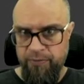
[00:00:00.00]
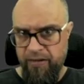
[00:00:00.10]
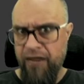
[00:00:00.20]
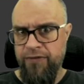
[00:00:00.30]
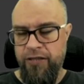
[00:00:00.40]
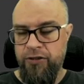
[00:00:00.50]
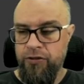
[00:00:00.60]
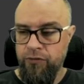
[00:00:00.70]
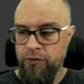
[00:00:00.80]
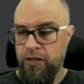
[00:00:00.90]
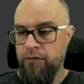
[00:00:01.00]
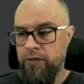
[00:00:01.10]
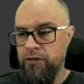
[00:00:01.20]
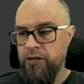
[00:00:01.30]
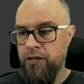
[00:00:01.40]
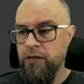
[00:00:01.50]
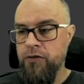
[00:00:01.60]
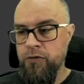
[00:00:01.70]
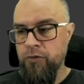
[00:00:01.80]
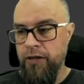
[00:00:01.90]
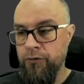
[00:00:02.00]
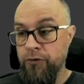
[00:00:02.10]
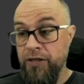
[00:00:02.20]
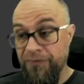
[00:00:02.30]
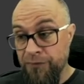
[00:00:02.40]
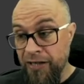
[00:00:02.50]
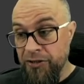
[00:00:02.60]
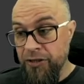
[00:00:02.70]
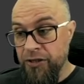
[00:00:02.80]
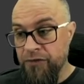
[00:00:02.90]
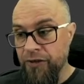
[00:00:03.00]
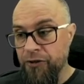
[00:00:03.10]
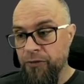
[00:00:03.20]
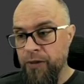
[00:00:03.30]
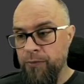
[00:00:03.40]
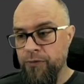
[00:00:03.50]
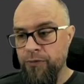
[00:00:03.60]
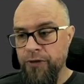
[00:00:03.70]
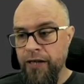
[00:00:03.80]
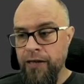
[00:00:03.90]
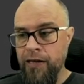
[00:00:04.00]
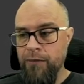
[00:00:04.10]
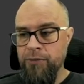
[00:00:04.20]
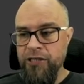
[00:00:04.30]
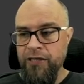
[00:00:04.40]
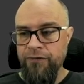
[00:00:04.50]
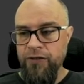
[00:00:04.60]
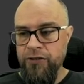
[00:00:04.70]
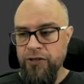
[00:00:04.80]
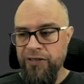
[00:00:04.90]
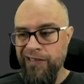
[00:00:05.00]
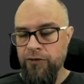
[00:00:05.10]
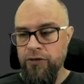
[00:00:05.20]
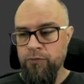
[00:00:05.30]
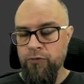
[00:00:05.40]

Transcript: sprawdza, czy tu nie będzie jakiegoś błędu. I właśnie świadomie próbuje przechwycić tego